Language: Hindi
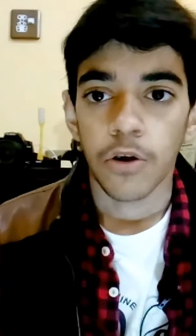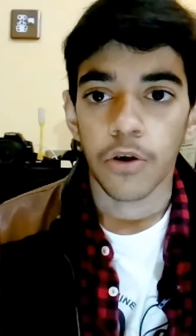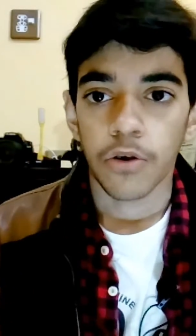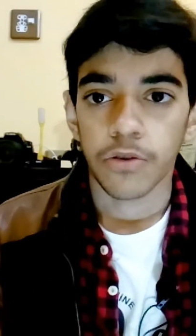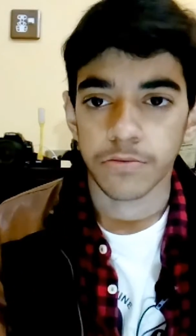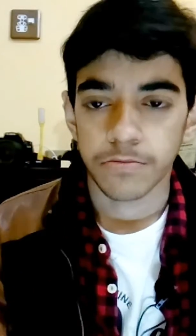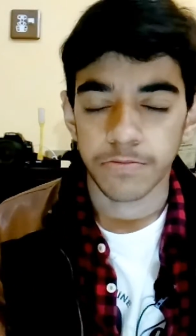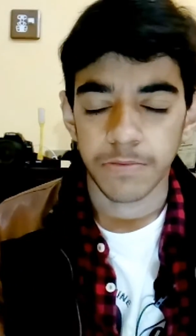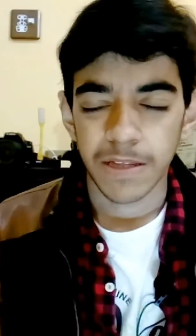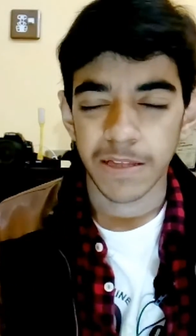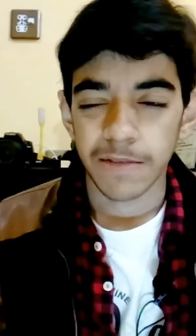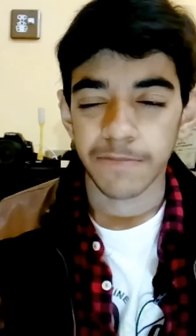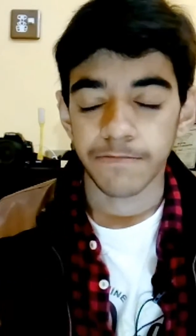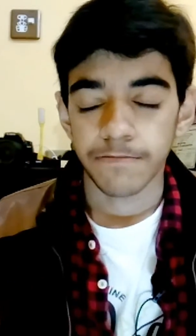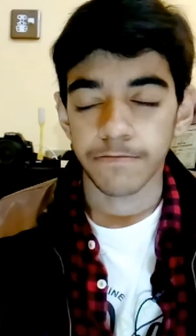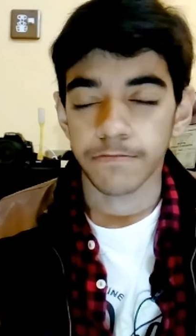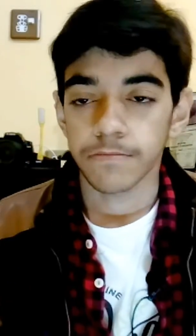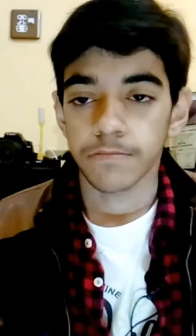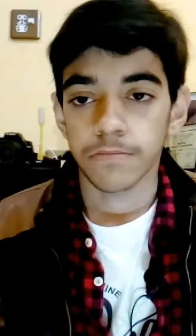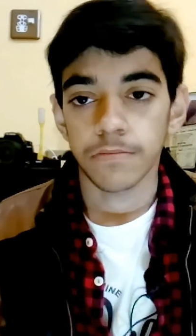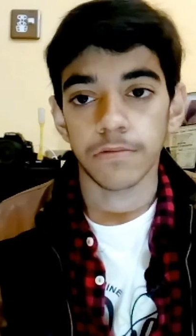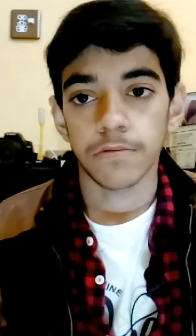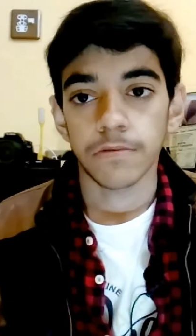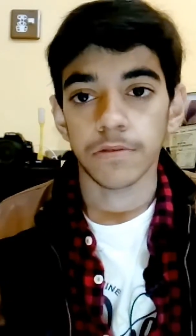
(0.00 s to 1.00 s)
और मतलब
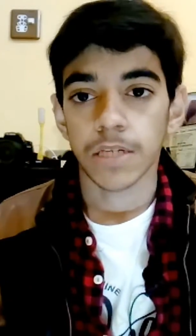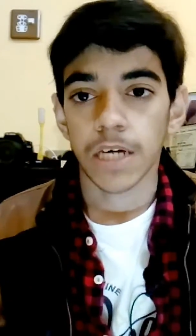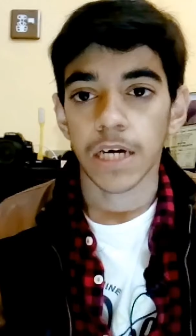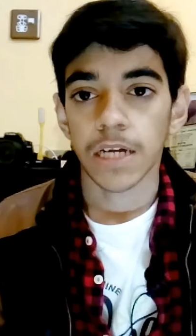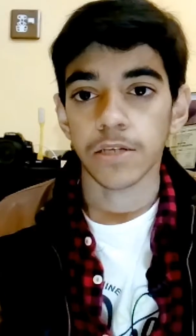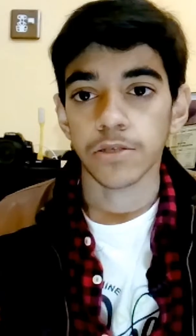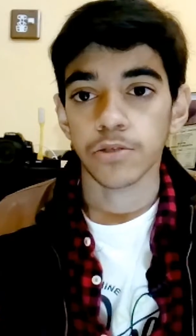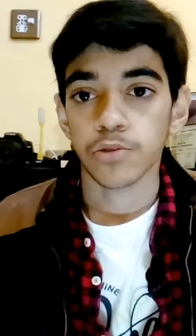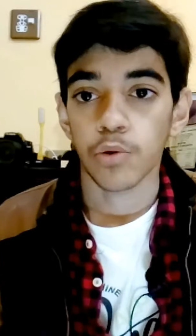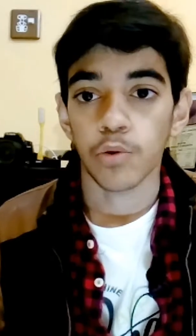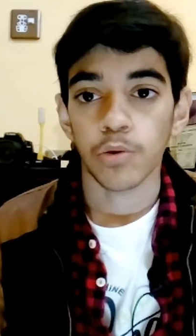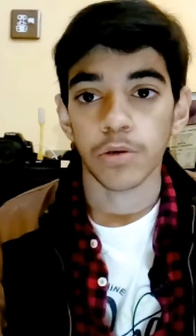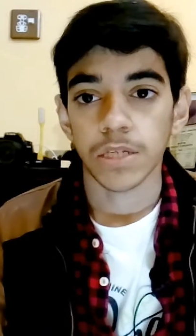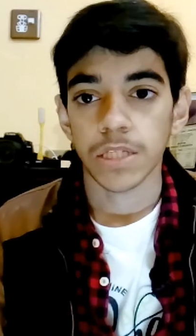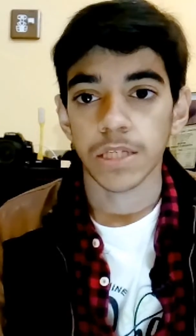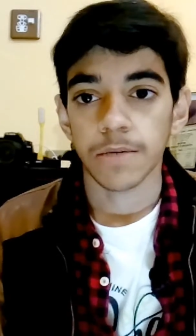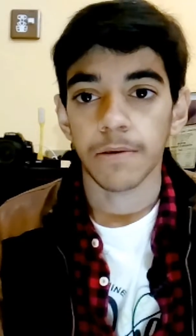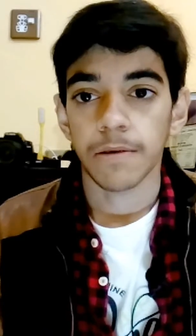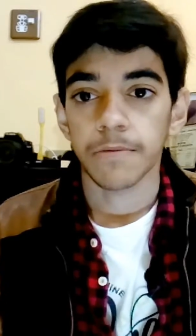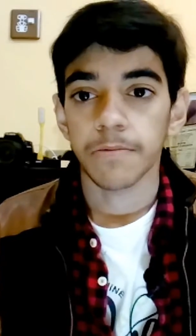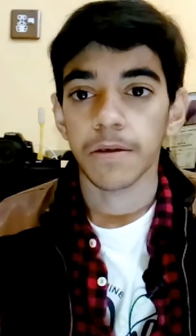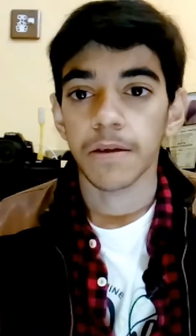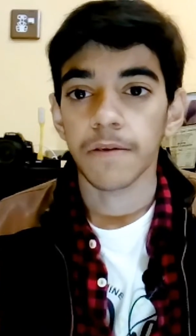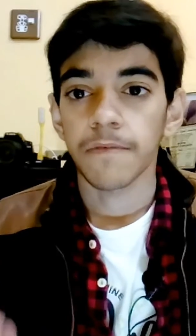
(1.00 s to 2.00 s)
सारा स्टोर का
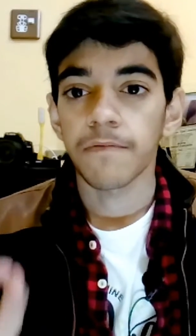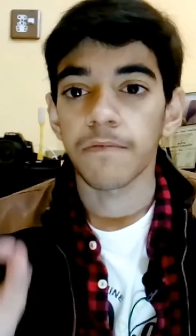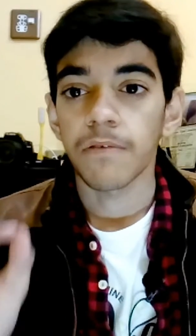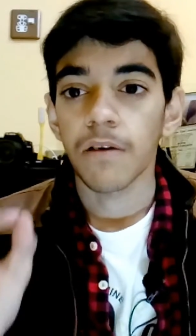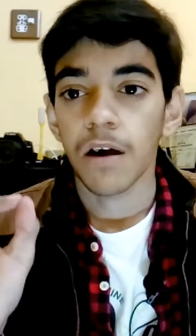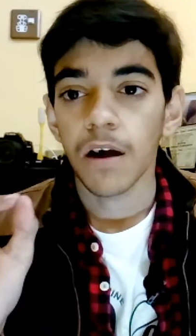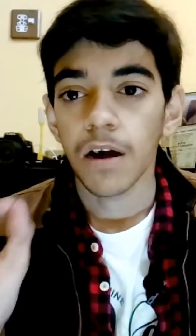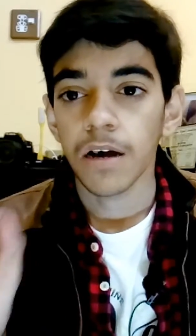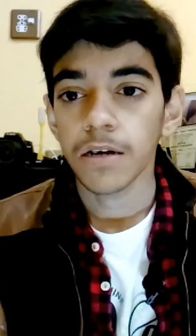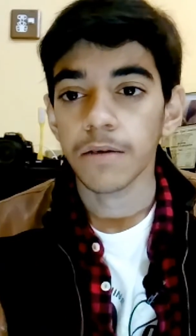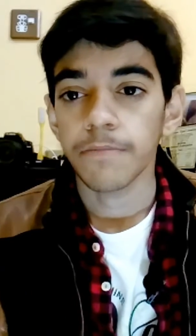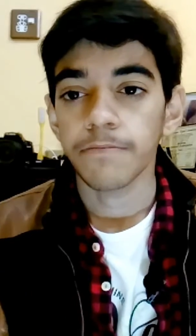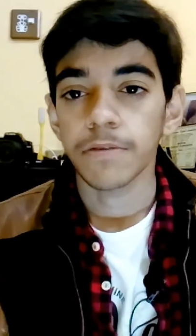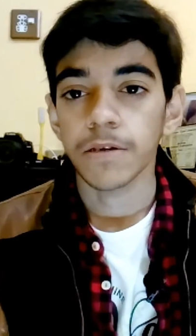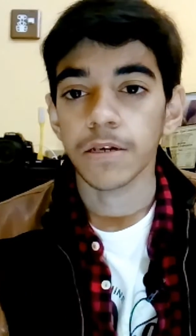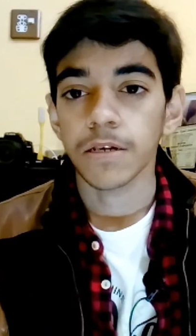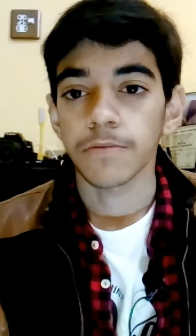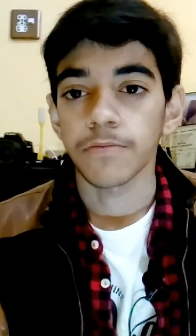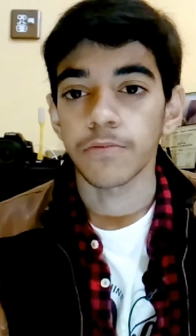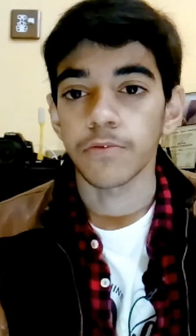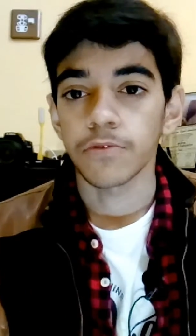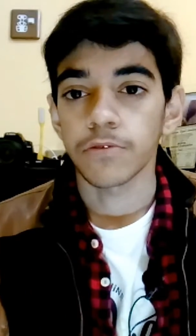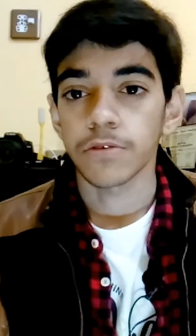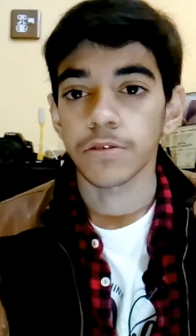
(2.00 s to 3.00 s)
सामान पड़ा है वहाँ अपना
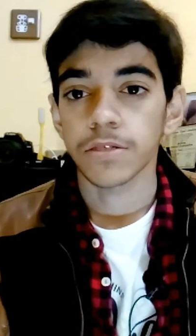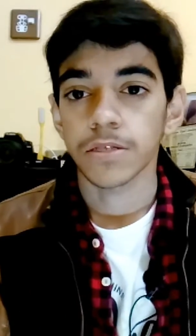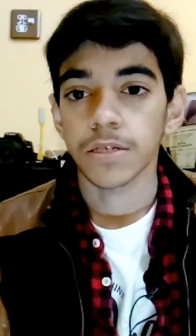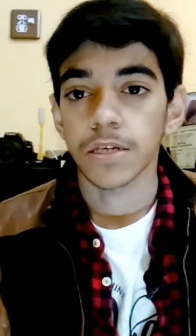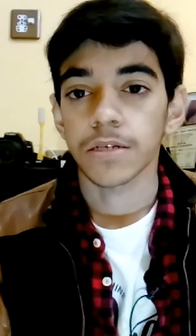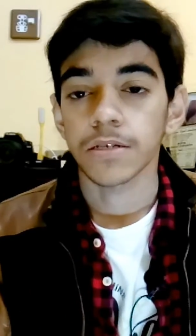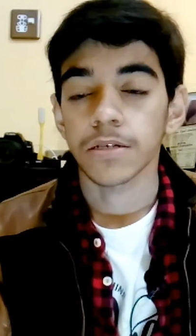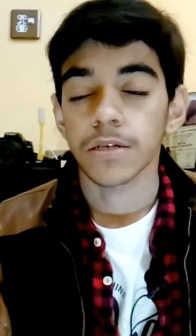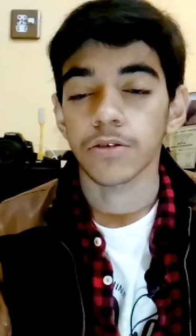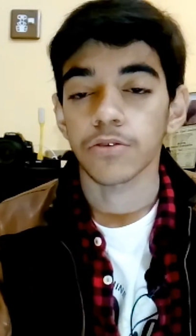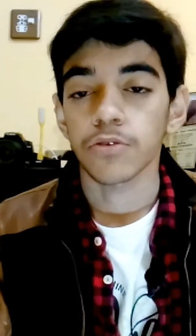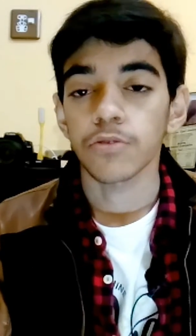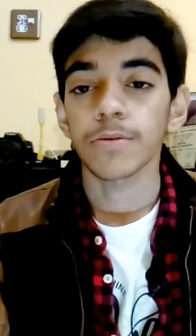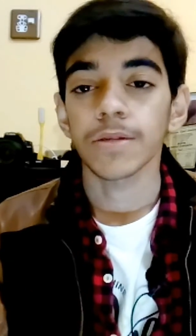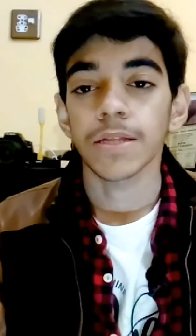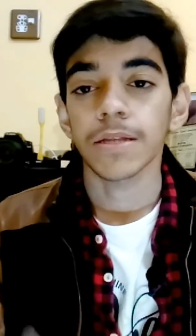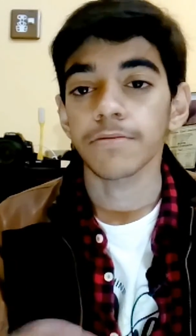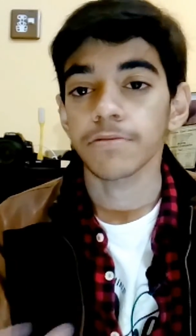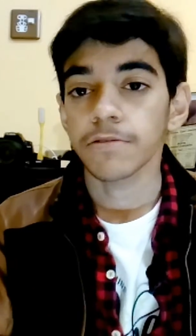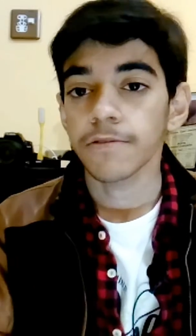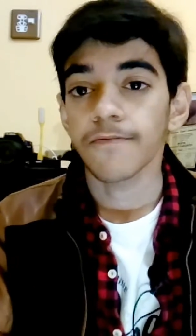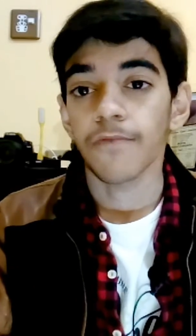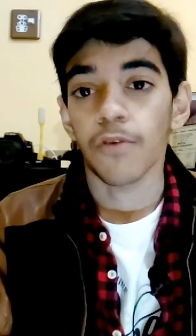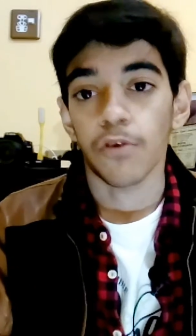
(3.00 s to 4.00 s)
कंप्यूटर सेट करो
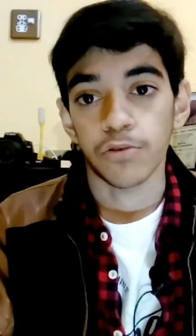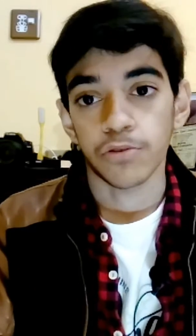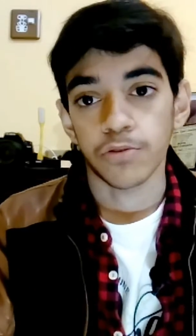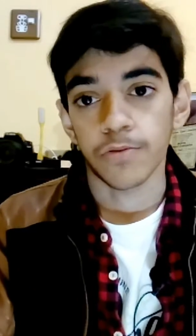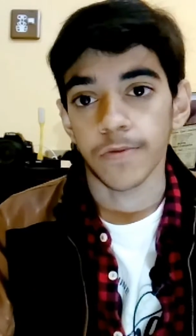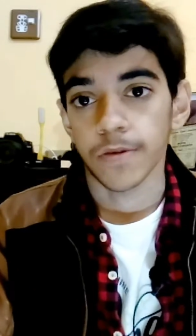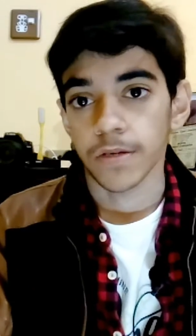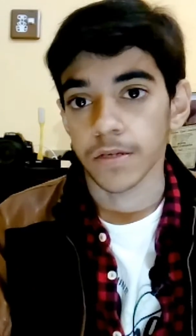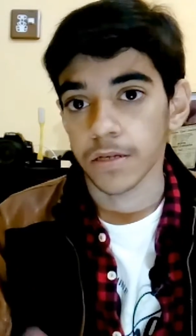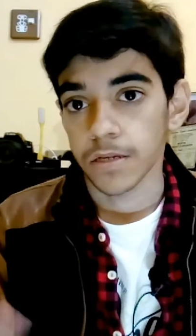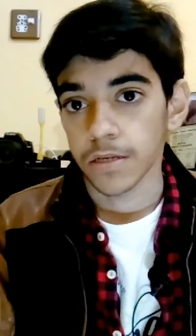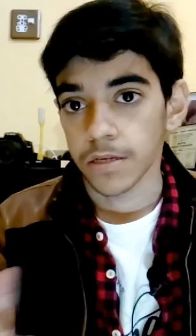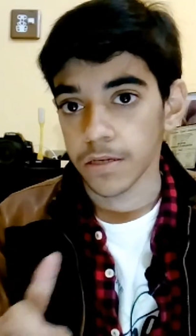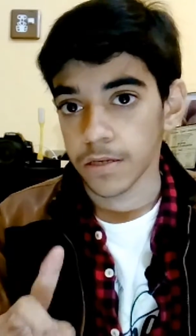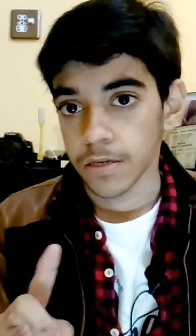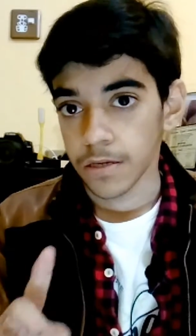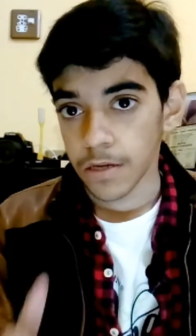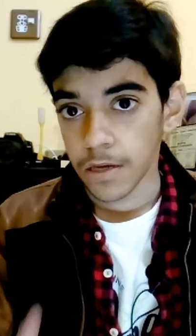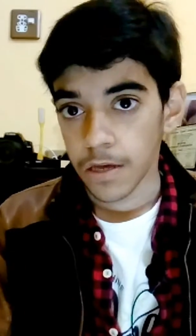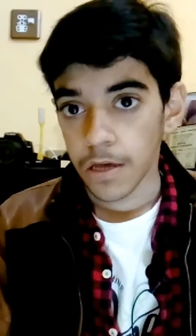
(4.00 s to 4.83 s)
मतलब सिर्फ वॉच ओवर के लिए